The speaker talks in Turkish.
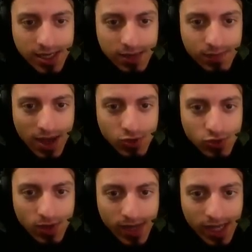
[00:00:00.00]
Ben
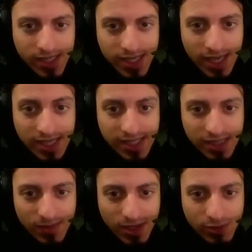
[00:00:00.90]
şurada birazcık
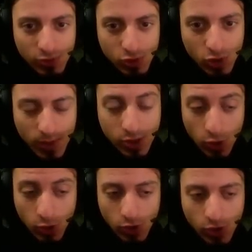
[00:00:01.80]
kestirdim en son, soba
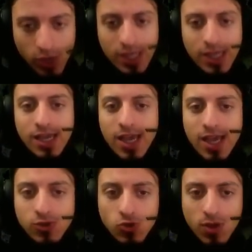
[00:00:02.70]
söndü.
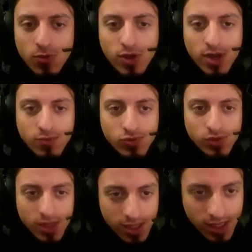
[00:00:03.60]
En son tam olarak
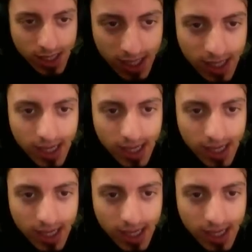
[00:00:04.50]
buradaydık.